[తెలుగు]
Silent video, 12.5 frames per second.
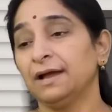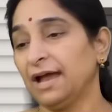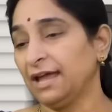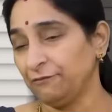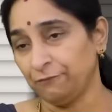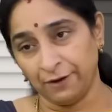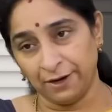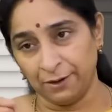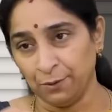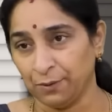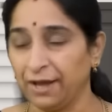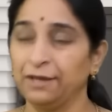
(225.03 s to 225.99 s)
ఆయన
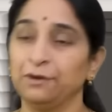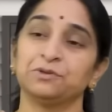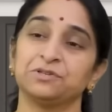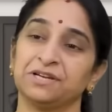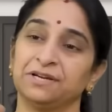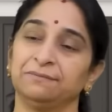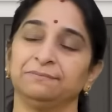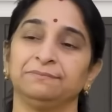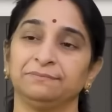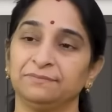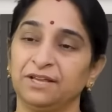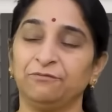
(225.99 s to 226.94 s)
ఫ్రెండ్ ఒక ఆయన వచ్చాడు
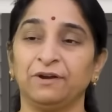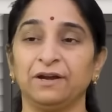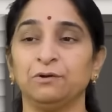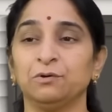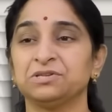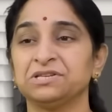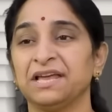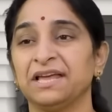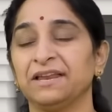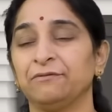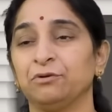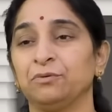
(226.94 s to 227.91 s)
ఈ ఫ్రెండ్ వచ్చిన
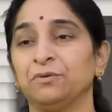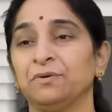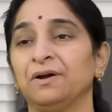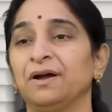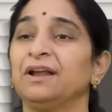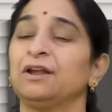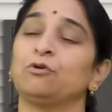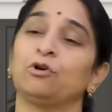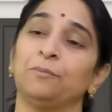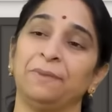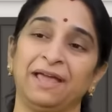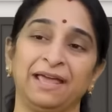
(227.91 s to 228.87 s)
ఆయన ఎవరు వాళ్ళకు
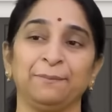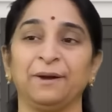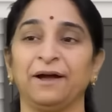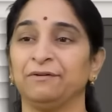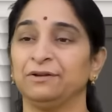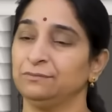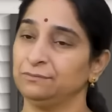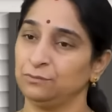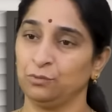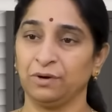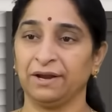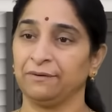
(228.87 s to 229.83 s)
ఒక మేనభావ
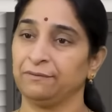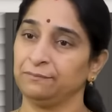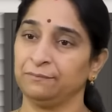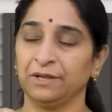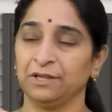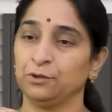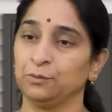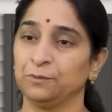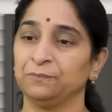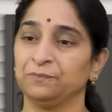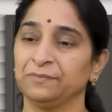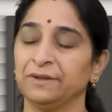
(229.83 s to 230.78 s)
దూరం బంధువు
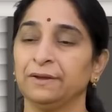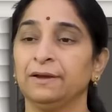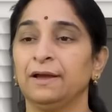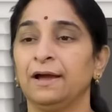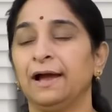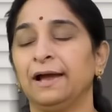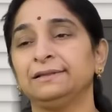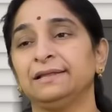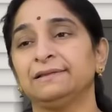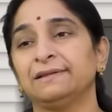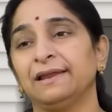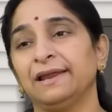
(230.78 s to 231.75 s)
అయితే
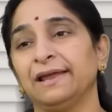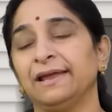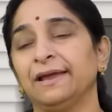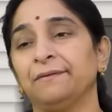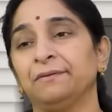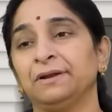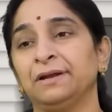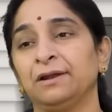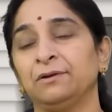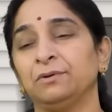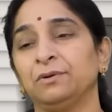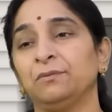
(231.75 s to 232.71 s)
సరే
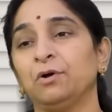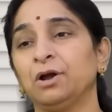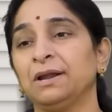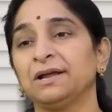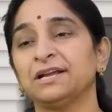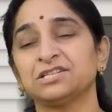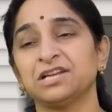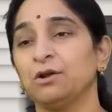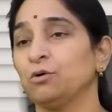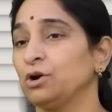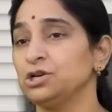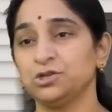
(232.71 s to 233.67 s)
ఏమన్నారు ఒకళ్ళ కష్టాలు
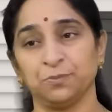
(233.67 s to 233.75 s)
ఒకళ్ళు